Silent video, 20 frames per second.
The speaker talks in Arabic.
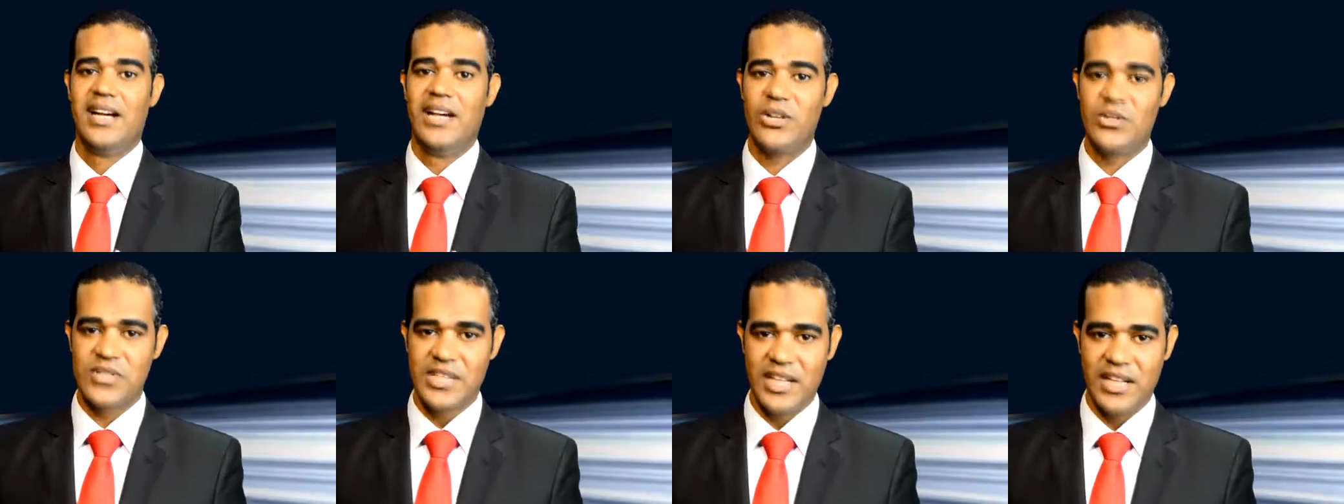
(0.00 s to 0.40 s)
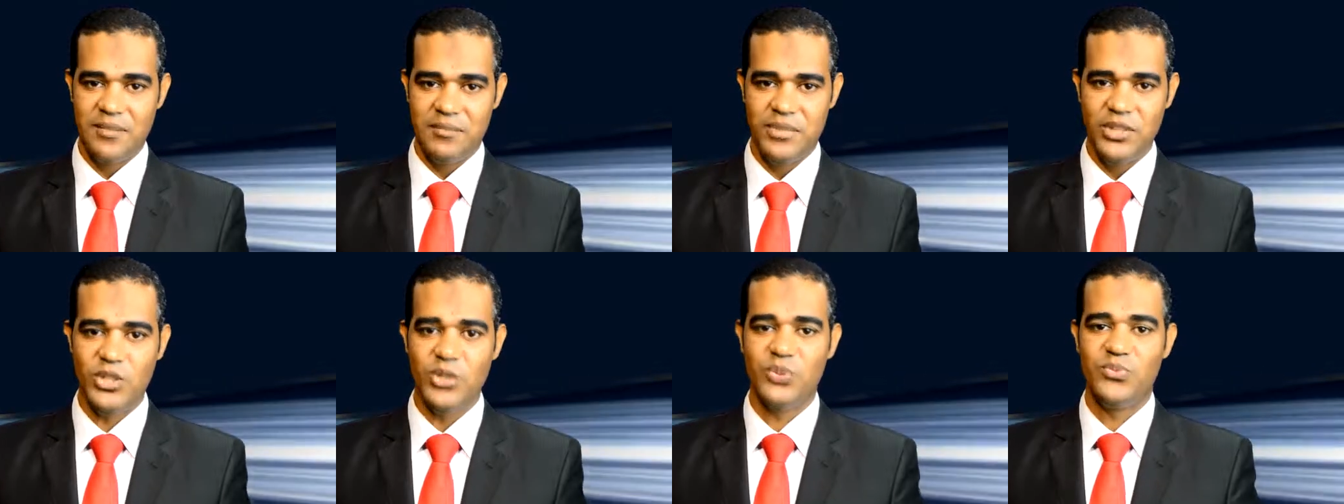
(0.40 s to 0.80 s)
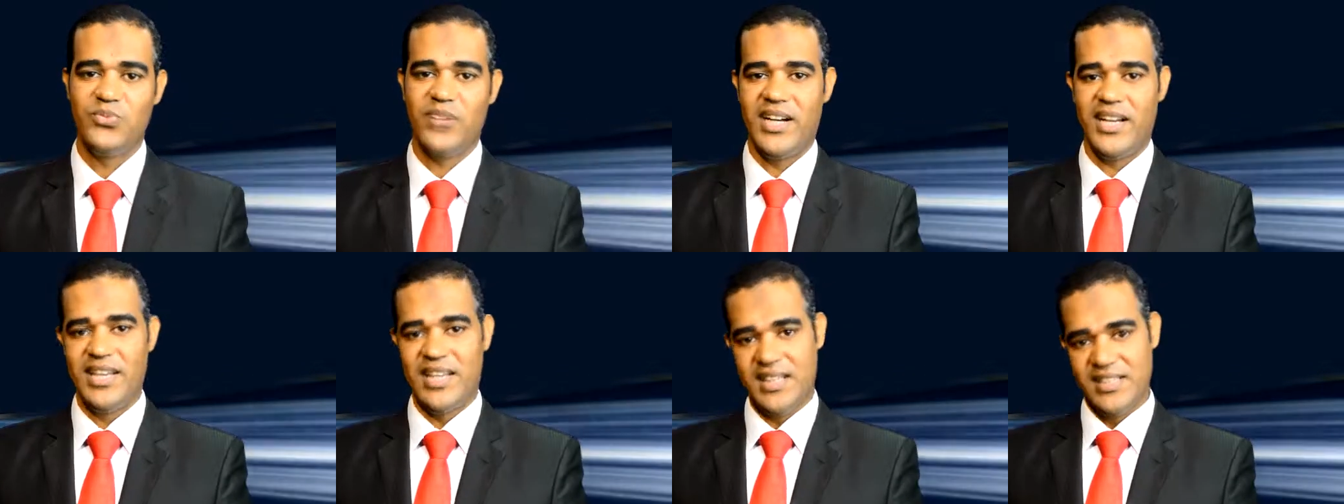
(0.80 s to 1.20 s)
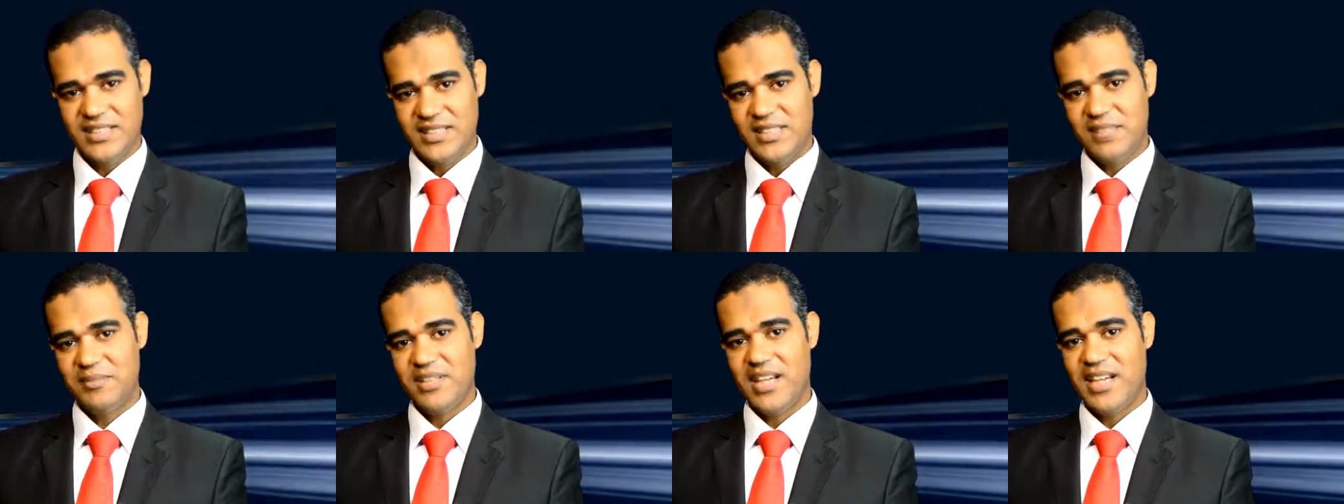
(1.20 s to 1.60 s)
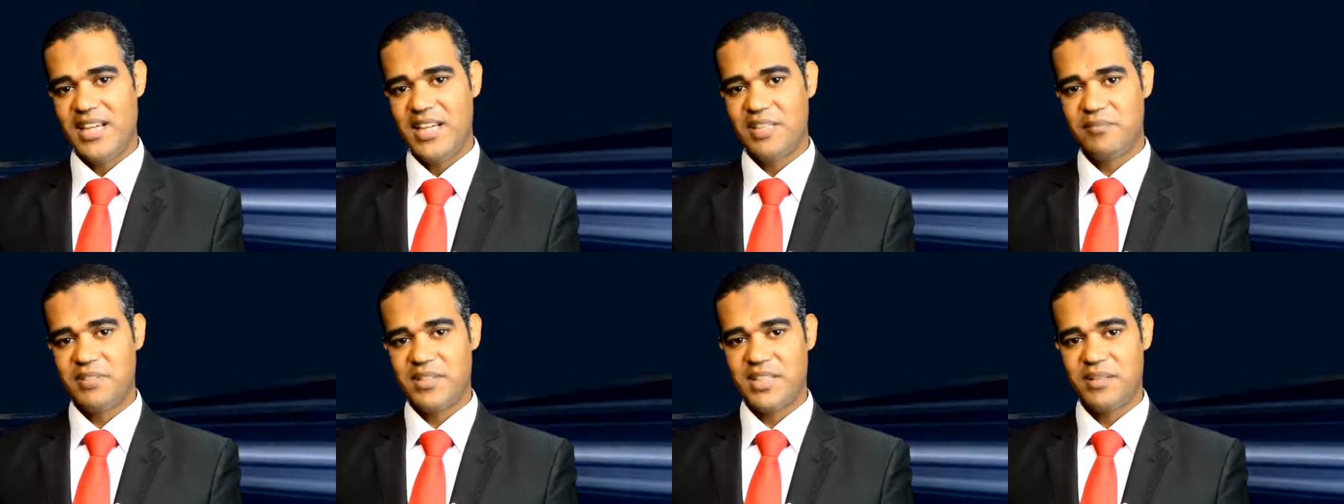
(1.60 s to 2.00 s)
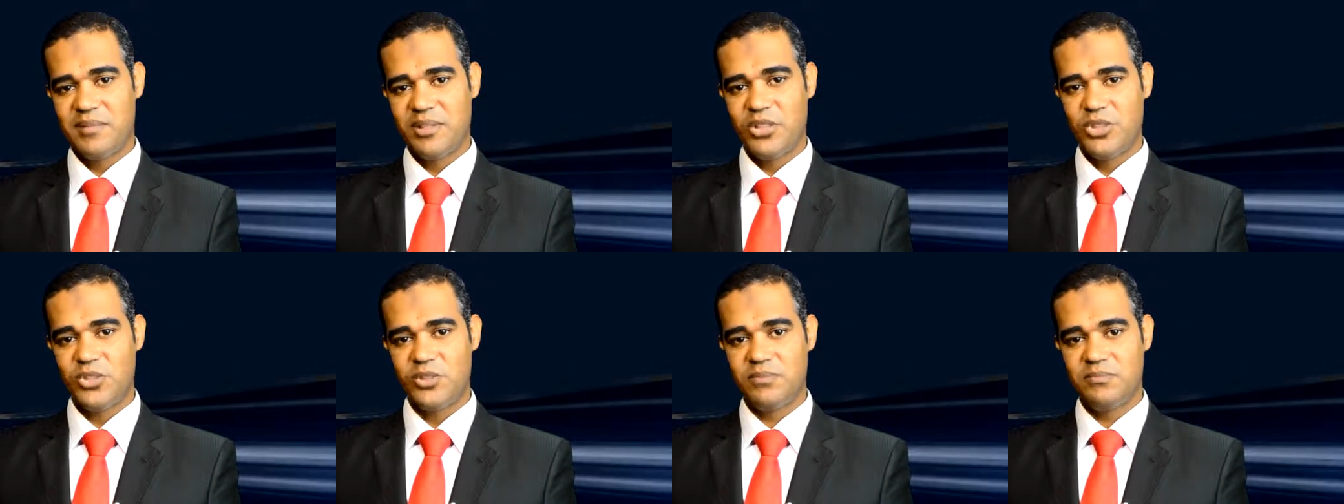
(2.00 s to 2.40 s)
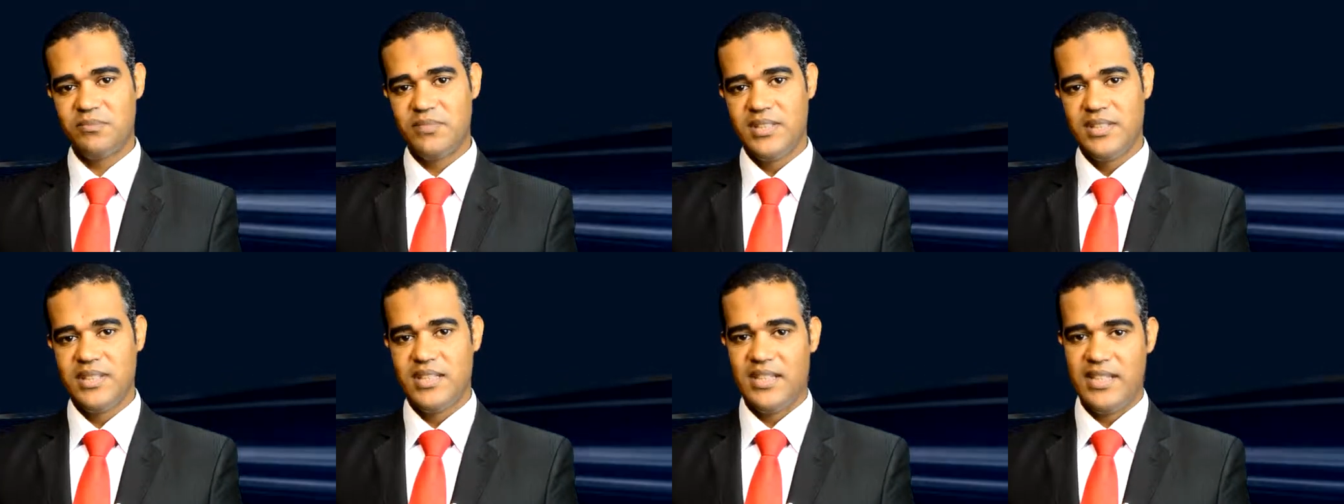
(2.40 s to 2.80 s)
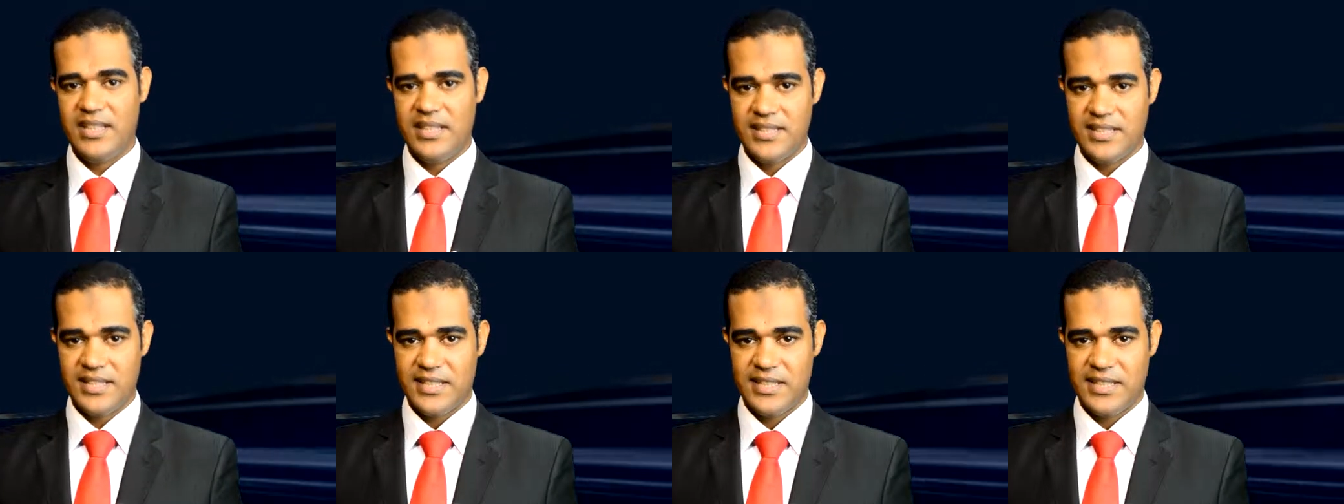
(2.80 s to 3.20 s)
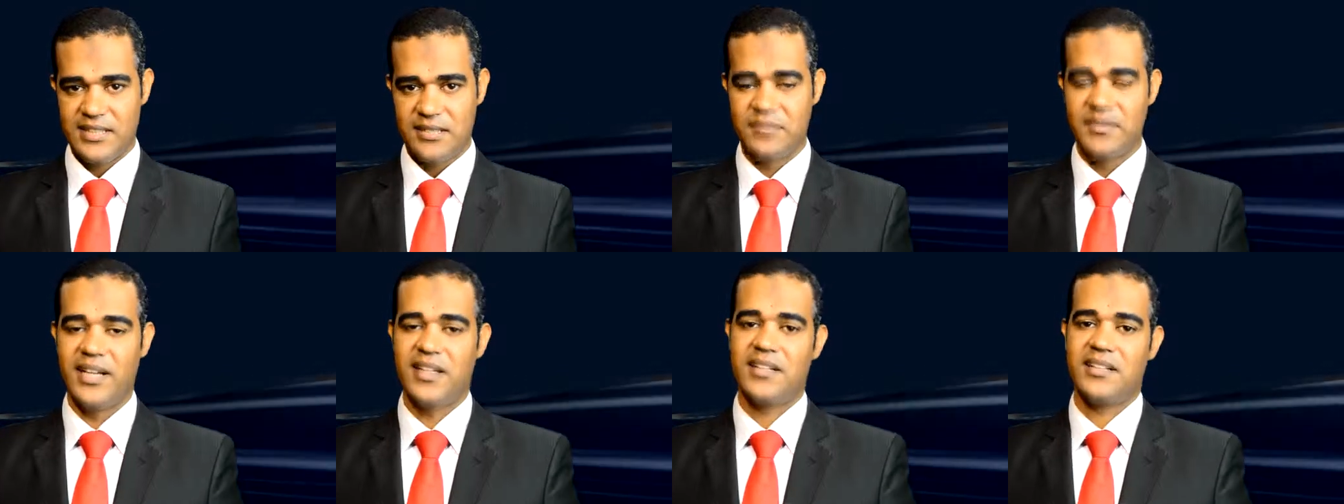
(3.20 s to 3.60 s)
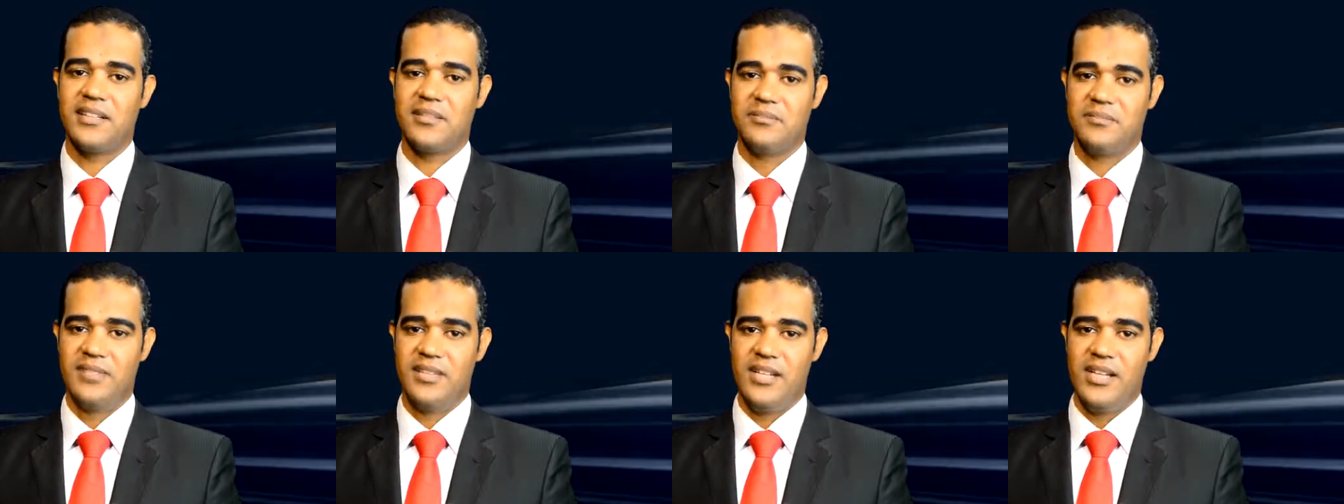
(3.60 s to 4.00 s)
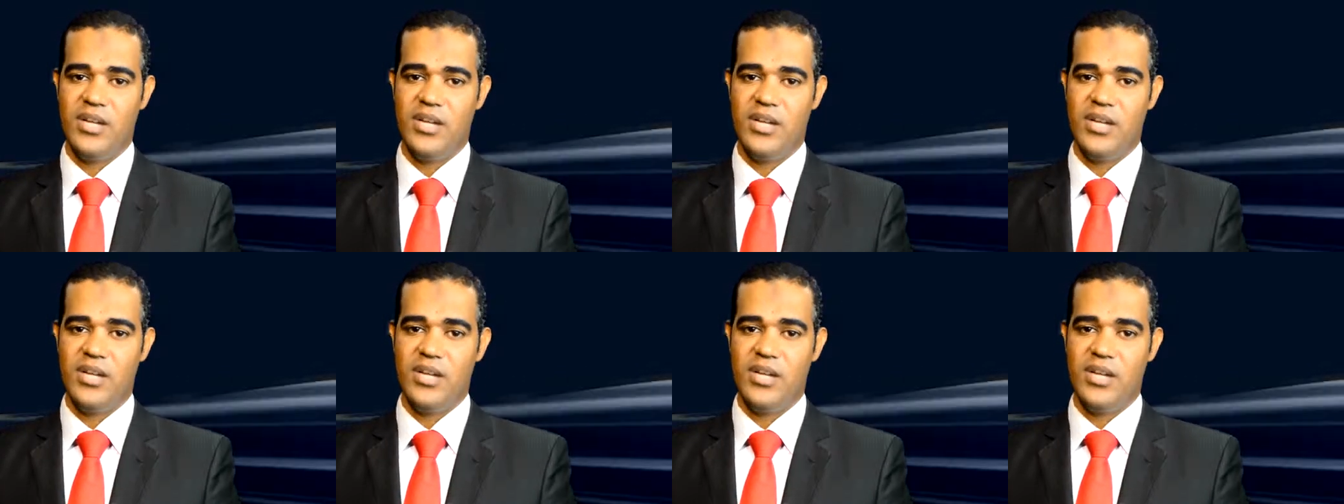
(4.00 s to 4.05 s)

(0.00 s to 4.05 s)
اهلا وسهلا بيكم في حلقه جديده من حلقات برنامجكم الاتيكيت مع كارل